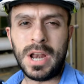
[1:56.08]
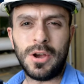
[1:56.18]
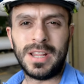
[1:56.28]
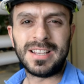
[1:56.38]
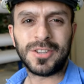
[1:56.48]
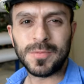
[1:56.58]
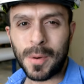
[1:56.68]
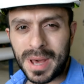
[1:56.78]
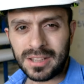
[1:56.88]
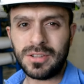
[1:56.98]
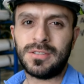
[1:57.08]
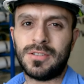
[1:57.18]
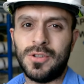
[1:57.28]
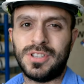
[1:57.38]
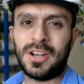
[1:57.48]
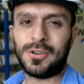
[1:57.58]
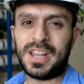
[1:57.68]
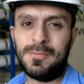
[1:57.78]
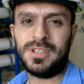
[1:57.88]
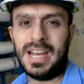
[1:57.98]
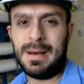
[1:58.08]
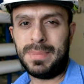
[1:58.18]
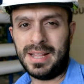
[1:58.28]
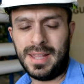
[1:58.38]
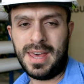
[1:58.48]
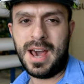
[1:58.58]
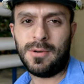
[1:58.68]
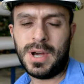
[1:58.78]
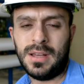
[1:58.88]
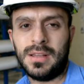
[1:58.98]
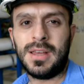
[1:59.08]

Bueno, en estos momentos nos encontramos en la planta de agua,